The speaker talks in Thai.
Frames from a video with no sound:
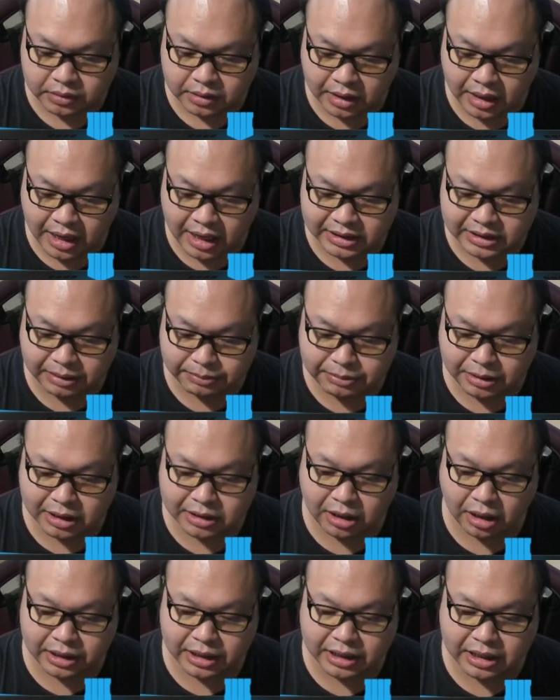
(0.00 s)
อ่าแชปเตอร์
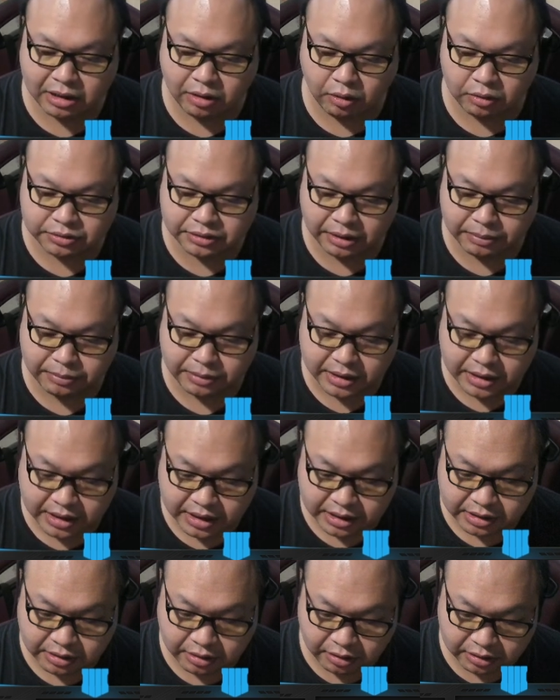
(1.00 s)
ตอนนี้ถึง
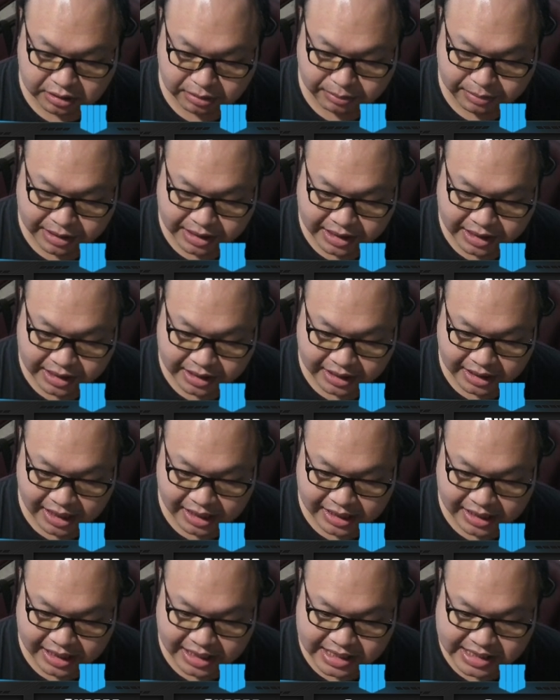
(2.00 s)
60 ก็จะมีแลน
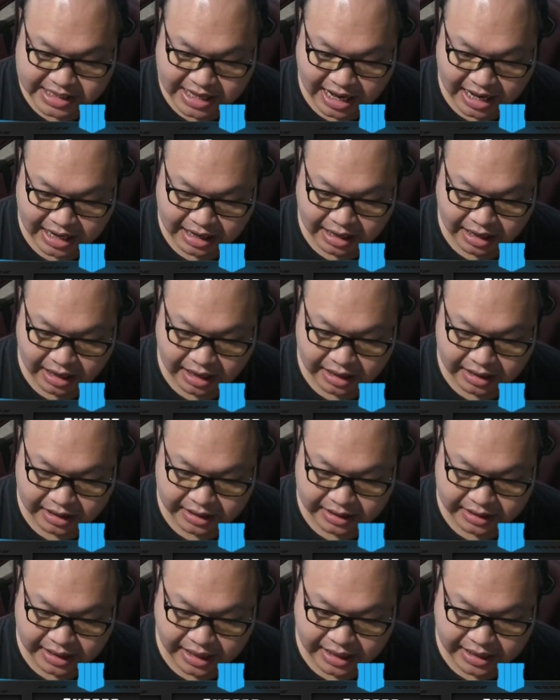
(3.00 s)
ลี่ซักอ่า
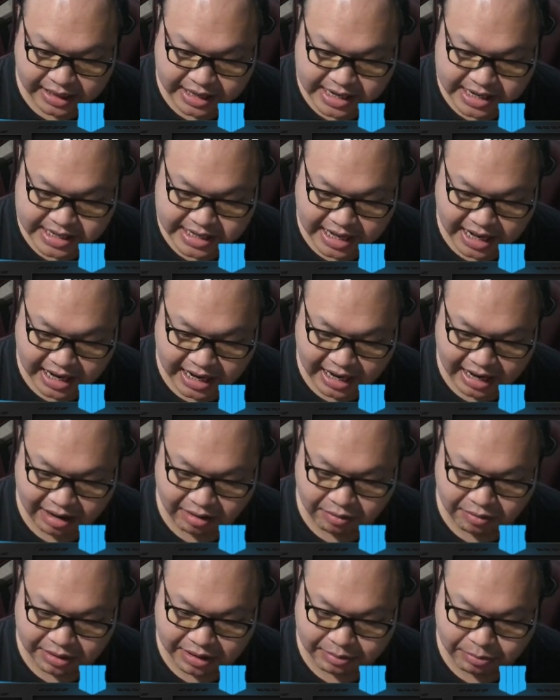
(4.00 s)
แลนลี่ซักเขา
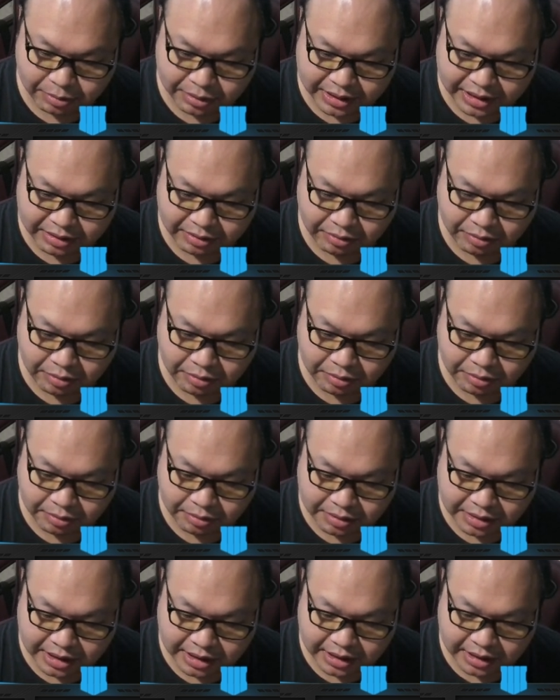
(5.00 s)
อะไรพวกนี้โอ้โห
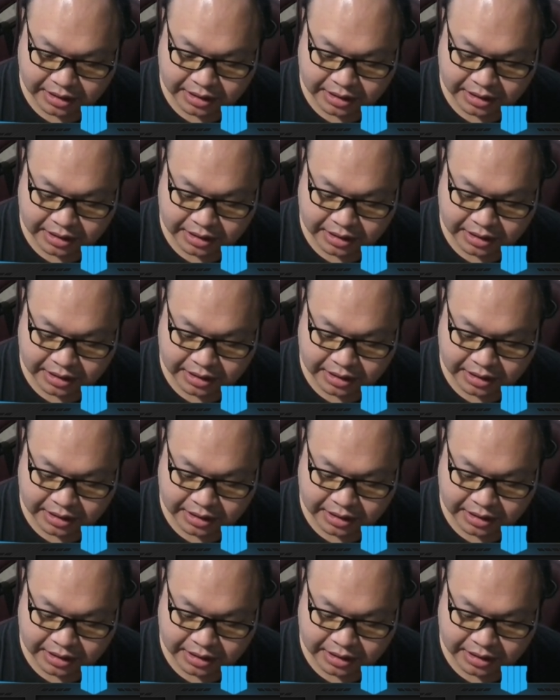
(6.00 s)
ก็